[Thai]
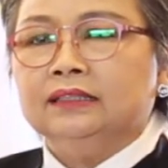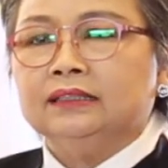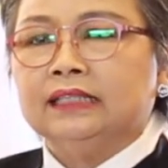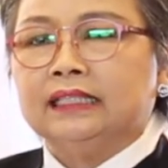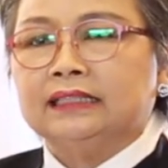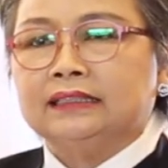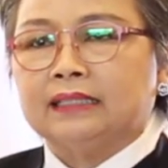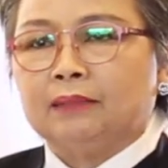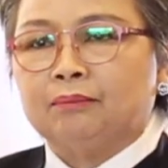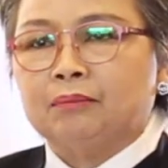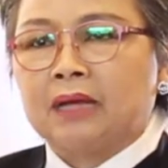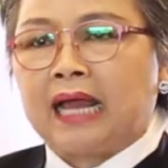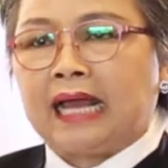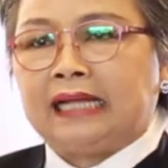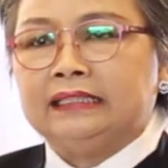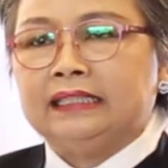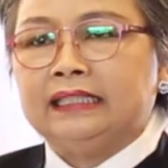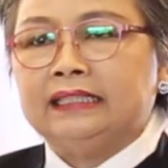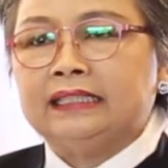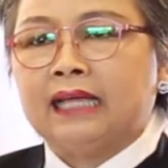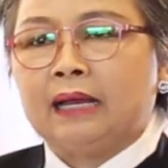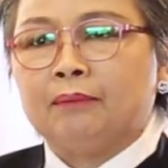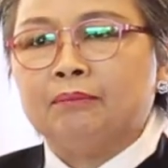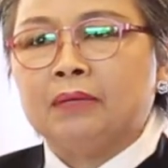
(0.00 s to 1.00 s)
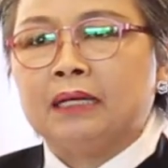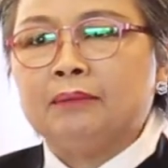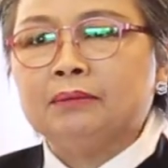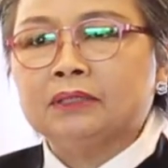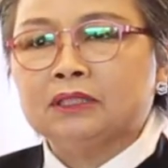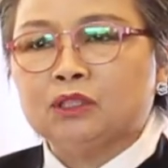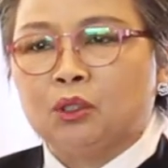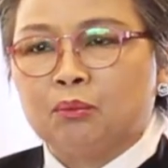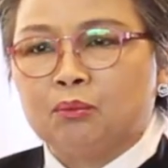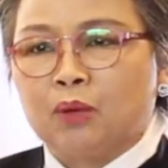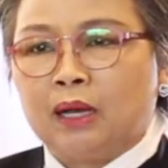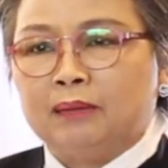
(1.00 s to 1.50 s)
สิ่งสำคัญที่ทำให้ป
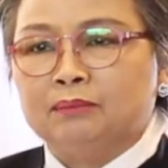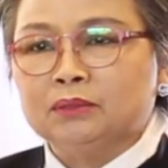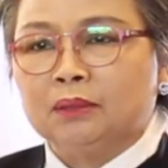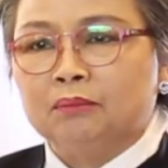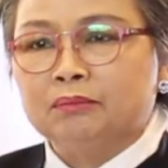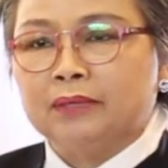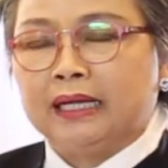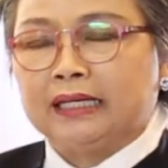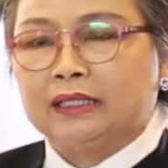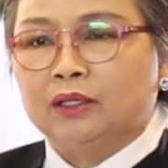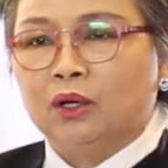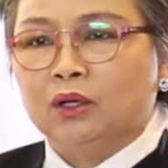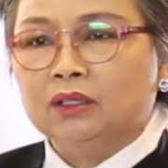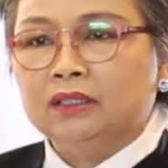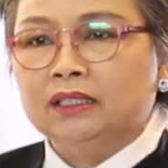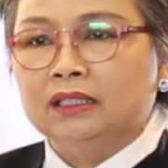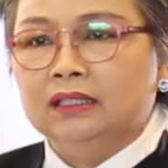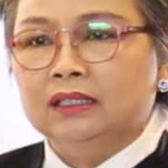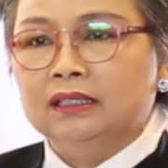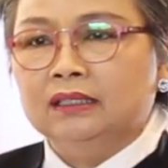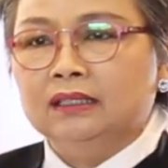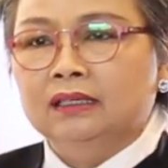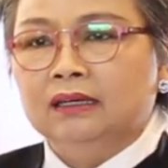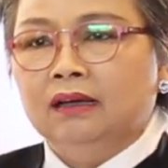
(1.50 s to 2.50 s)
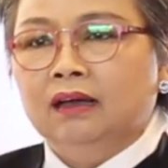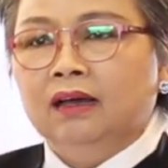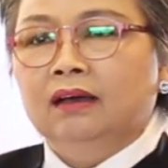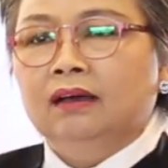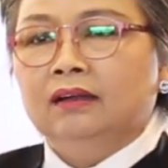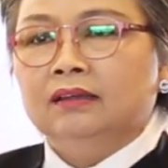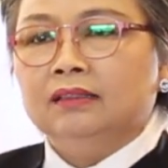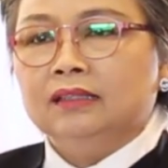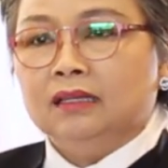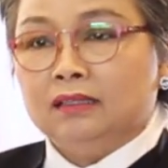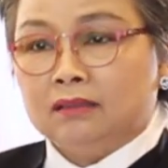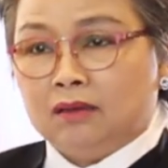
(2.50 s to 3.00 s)
ระสบความสำเร็จก็คือ
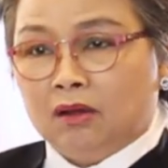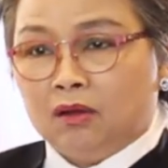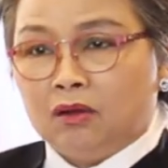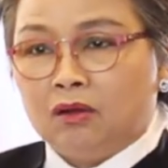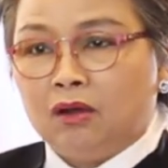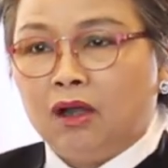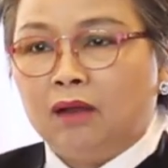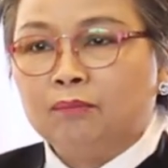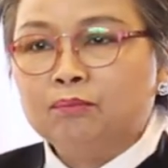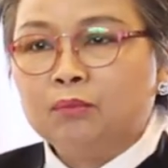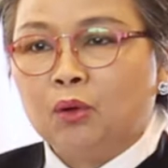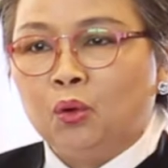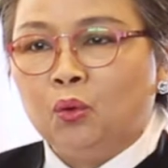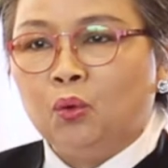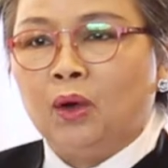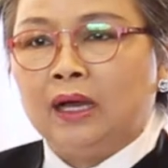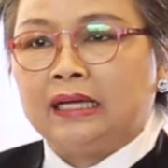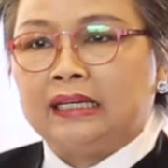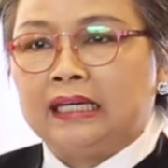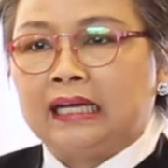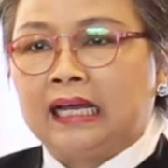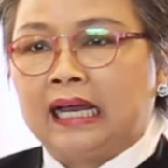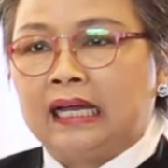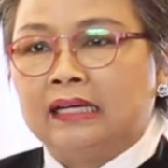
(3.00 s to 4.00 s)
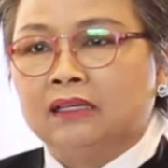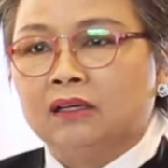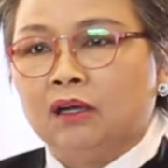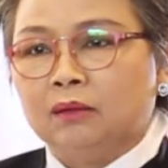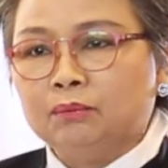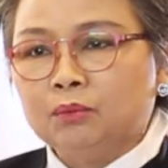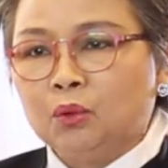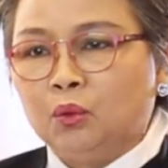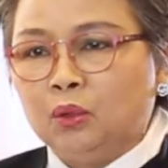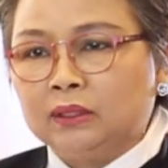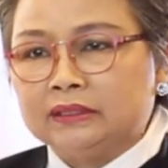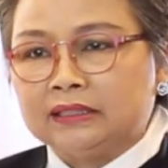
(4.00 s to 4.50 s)
เรื่องของครอบครัวนะคะคร
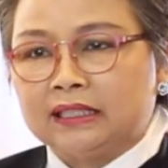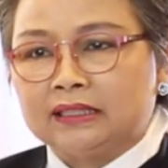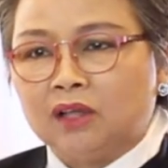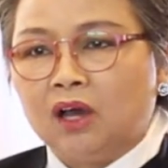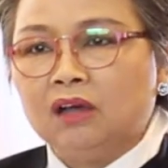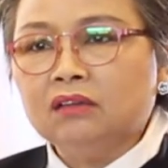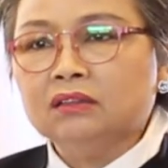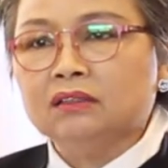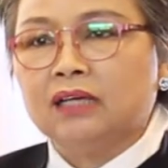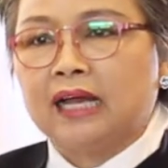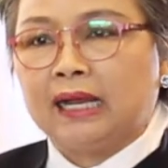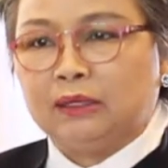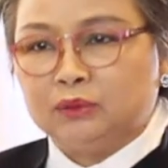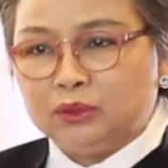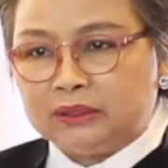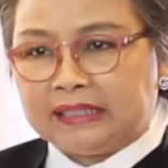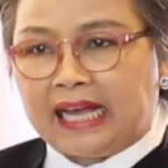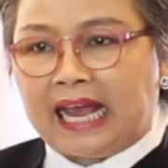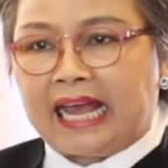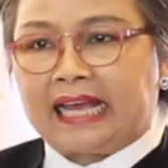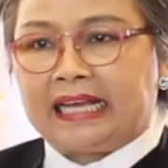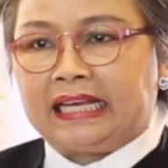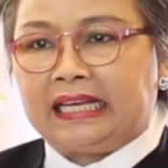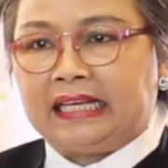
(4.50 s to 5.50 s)
อบครัวจะต้องเข้าใจ